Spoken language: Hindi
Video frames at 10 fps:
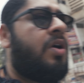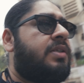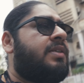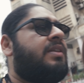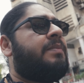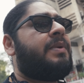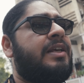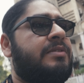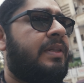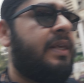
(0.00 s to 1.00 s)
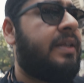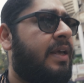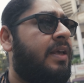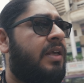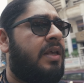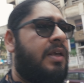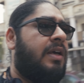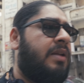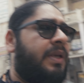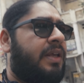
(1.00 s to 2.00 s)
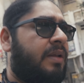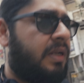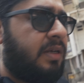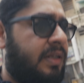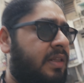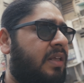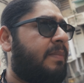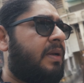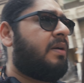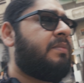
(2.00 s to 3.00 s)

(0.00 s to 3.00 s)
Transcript: और सस्ते प्राइस में देखना है कल भैया ने मना कर दिया था कि मैं कम